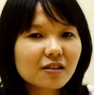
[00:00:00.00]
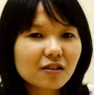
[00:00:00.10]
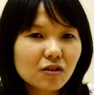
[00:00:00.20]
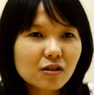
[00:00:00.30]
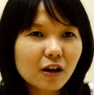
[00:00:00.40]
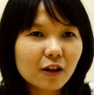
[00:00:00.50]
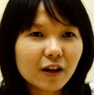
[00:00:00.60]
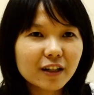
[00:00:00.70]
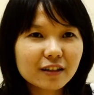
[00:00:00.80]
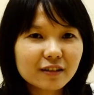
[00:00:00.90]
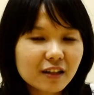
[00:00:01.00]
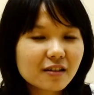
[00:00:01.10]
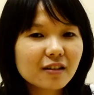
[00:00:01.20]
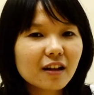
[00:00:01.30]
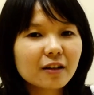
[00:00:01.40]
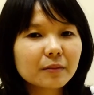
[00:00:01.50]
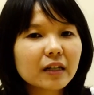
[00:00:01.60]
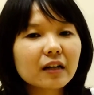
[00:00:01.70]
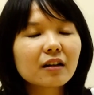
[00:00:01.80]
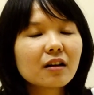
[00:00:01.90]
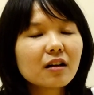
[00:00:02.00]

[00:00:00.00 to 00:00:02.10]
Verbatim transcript: search kalau ada teks di dalamnya.